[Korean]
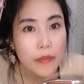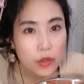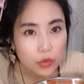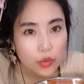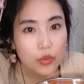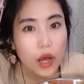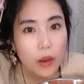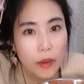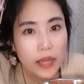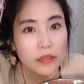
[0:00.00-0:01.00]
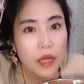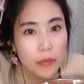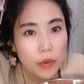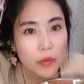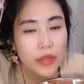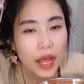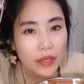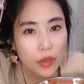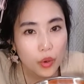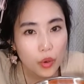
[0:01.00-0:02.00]
누가 와서
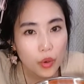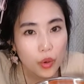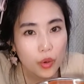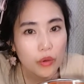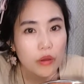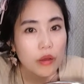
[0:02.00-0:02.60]
보나요?